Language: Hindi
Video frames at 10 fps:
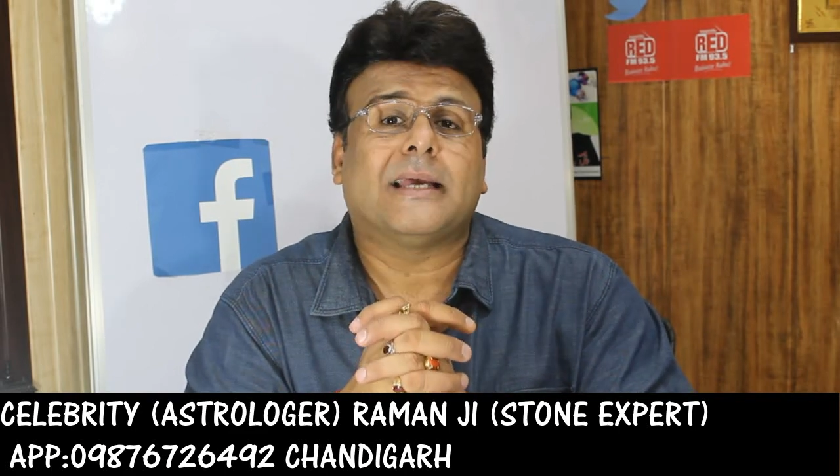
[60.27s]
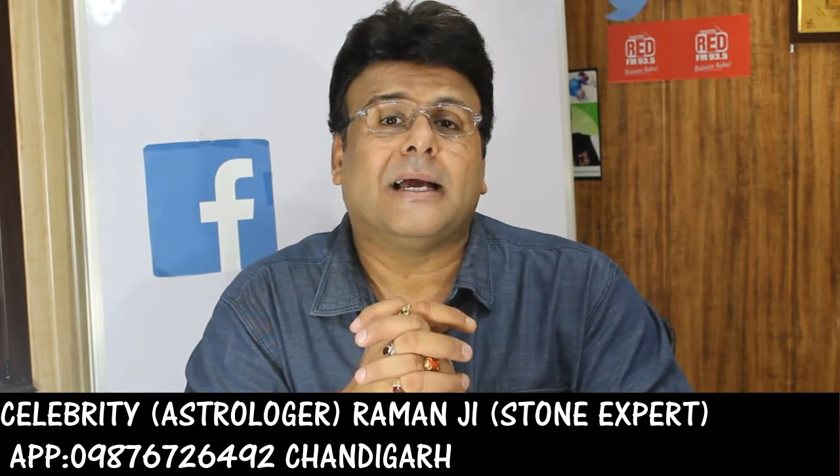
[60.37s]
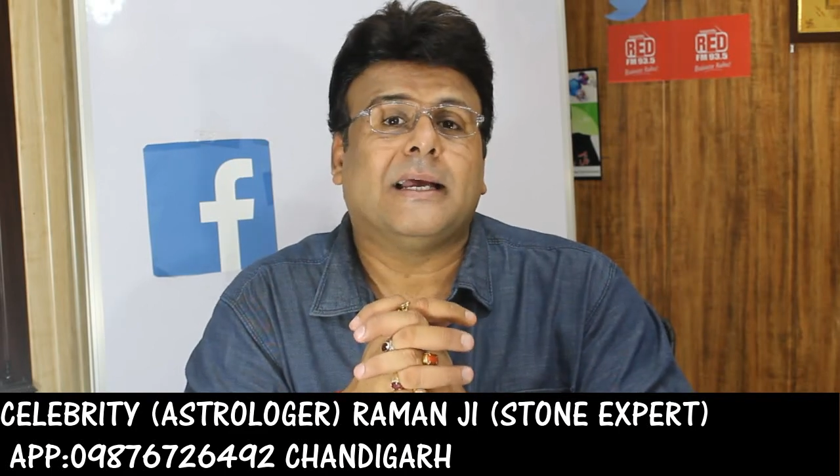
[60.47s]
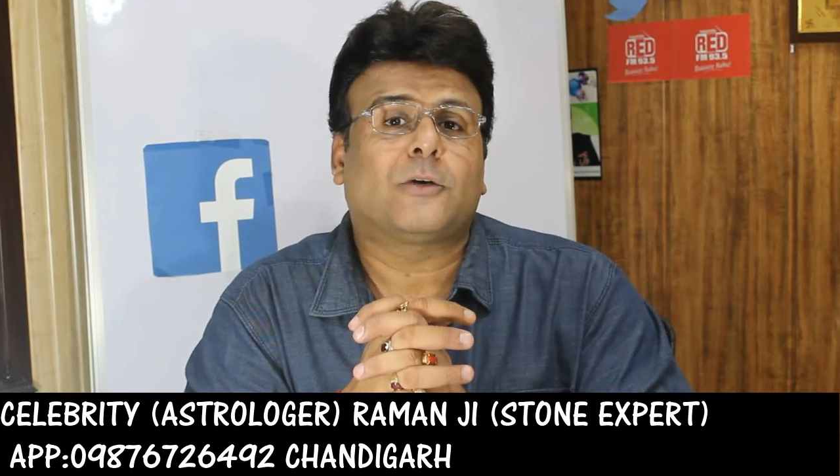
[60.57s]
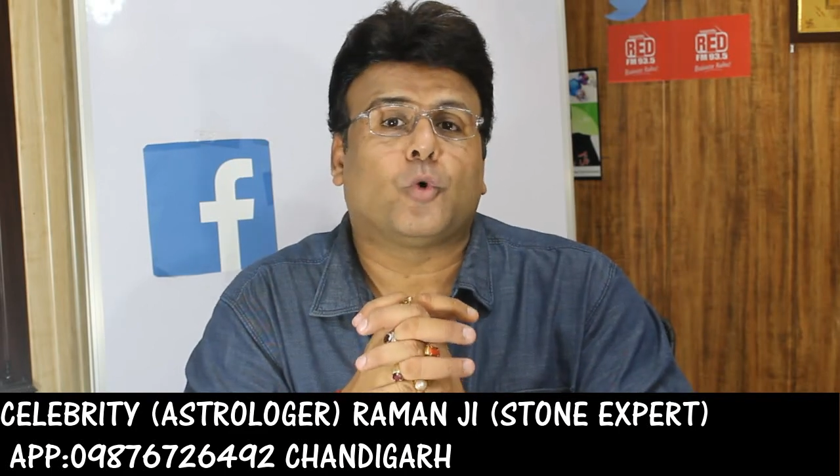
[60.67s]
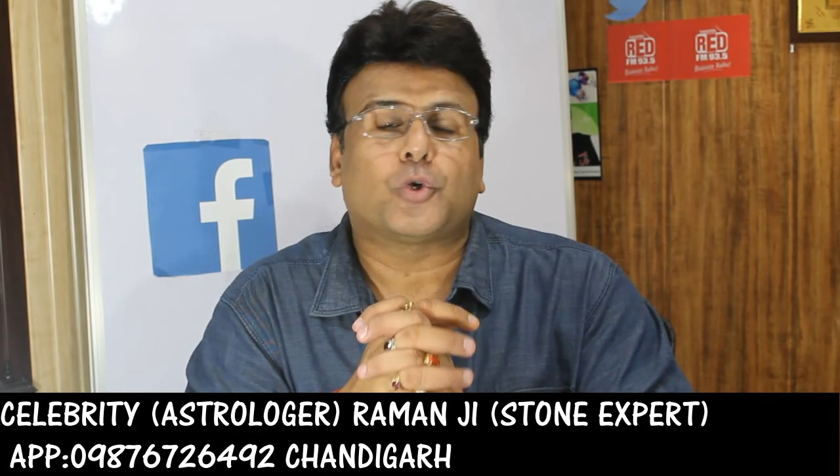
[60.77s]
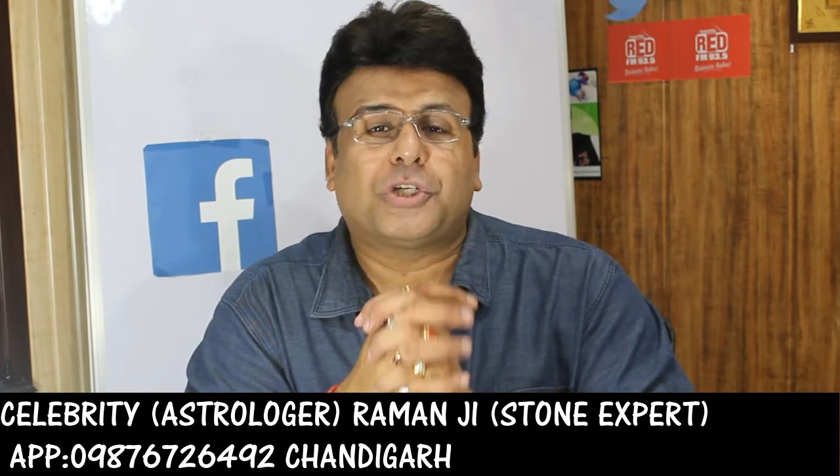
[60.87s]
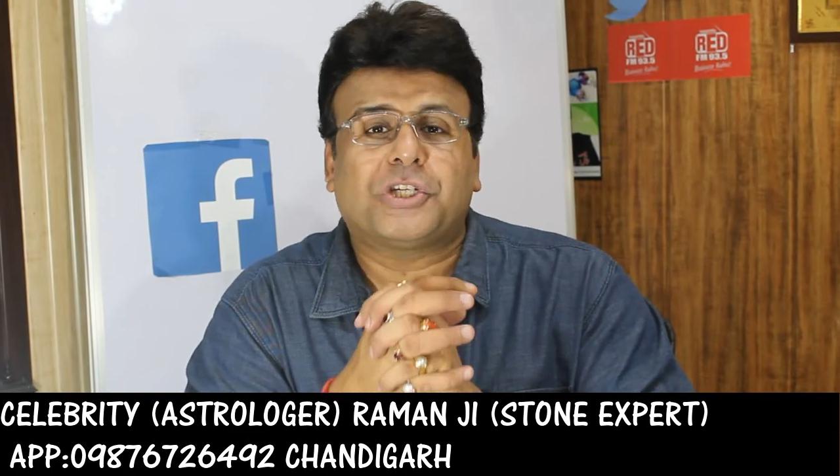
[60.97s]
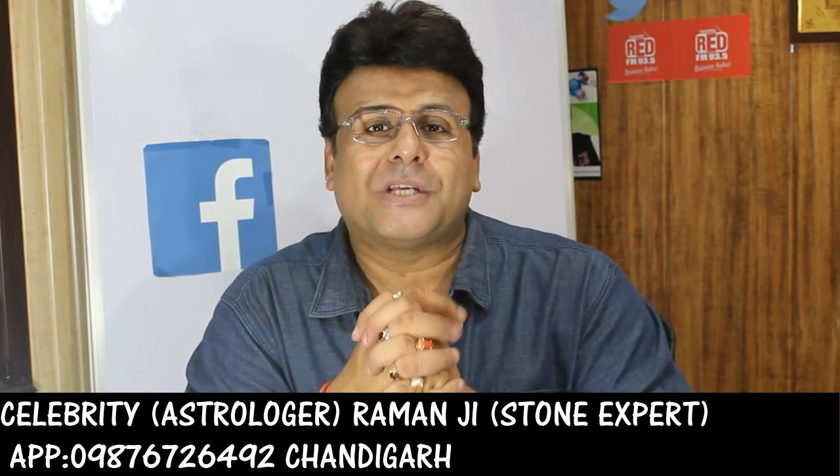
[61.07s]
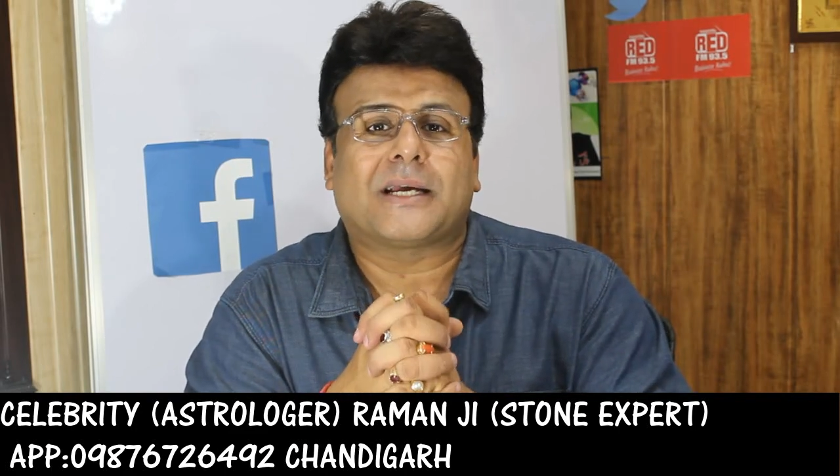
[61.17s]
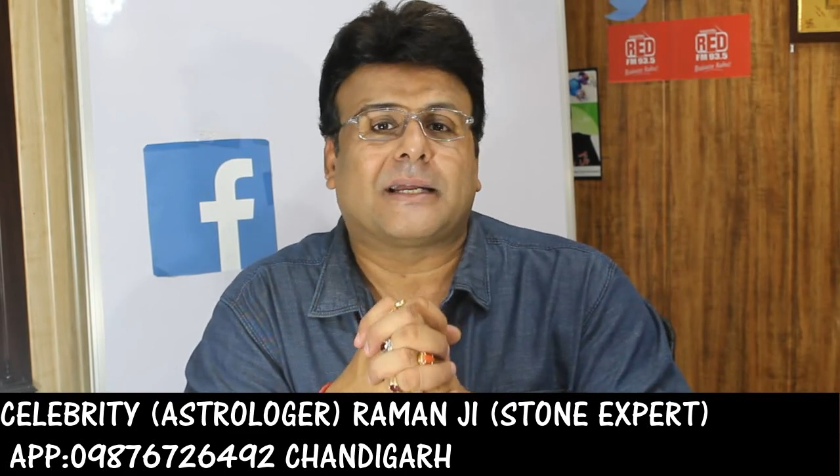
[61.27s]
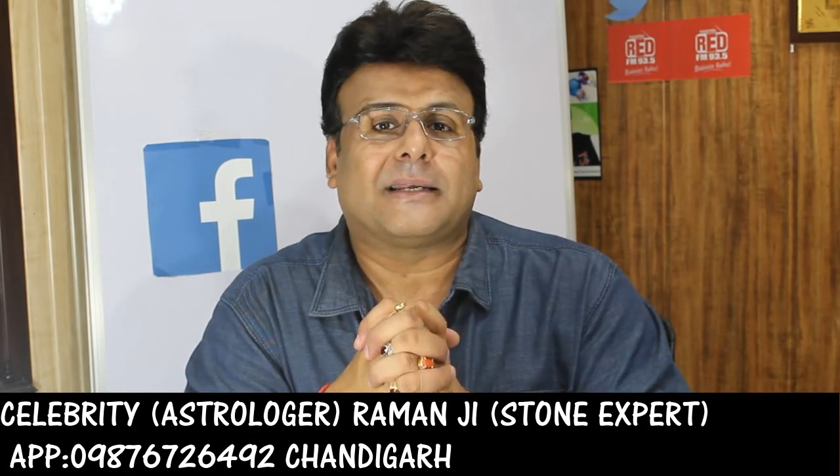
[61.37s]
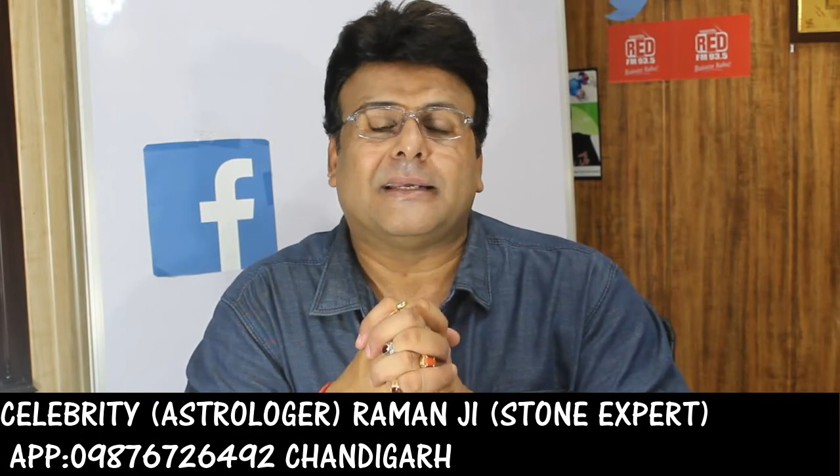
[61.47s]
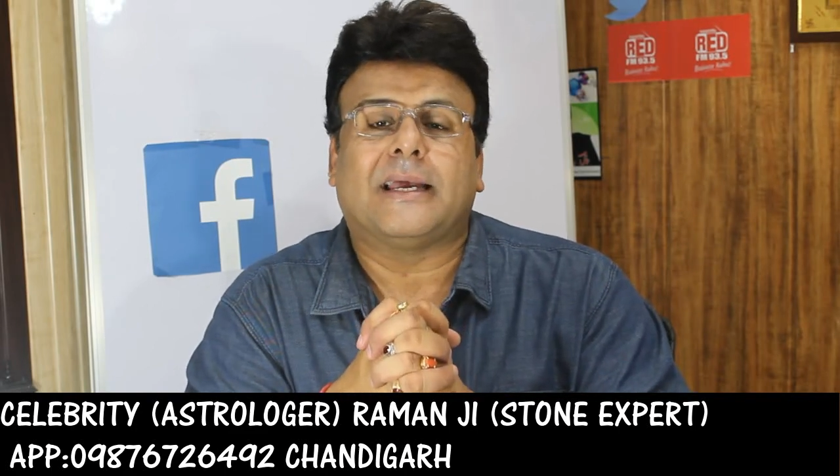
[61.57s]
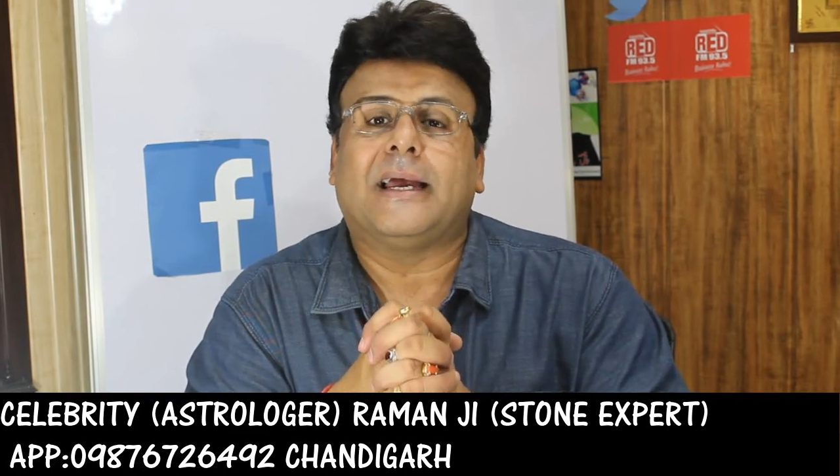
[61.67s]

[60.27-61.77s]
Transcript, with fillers: क्या है कोशिश ये करनी